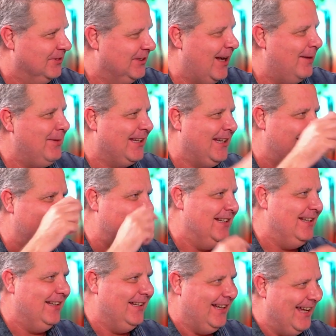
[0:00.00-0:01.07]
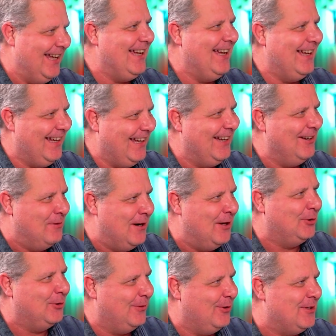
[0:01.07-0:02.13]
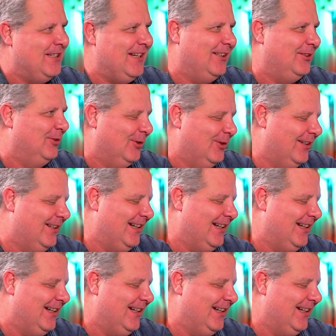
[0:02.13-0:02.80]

sabe, aquele... Um alto é, bronzeador. É, um alto bronzeador